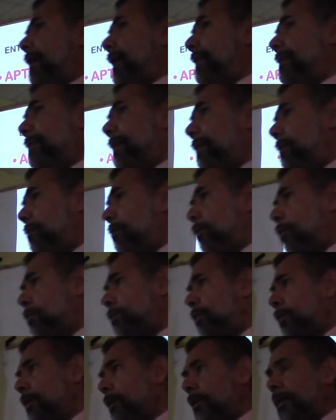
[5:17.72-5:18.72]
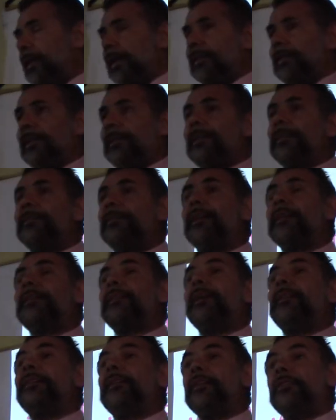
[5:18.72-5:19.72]
a textos que tienen
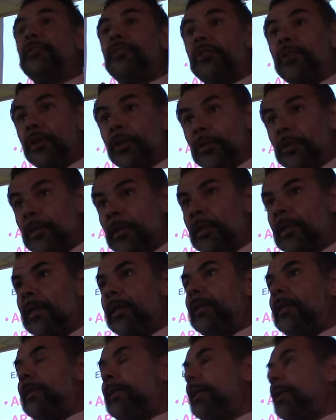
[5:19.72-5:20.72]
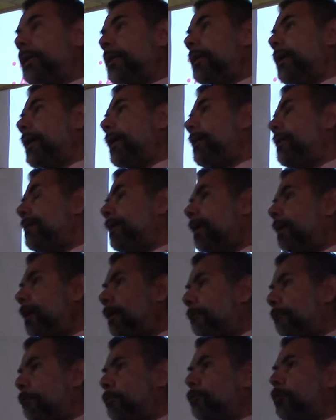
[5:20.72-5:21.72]
cierta extensión. Y el
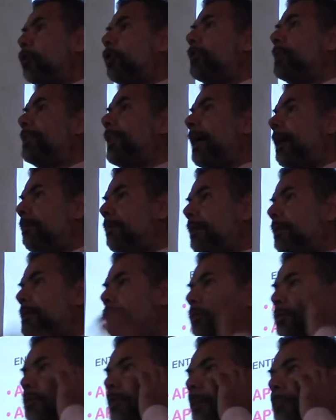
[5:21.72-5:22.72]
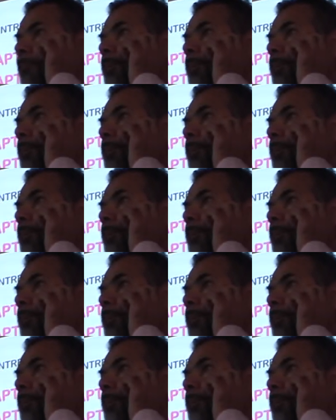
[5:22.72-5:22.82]
teléfono, los tablets nos han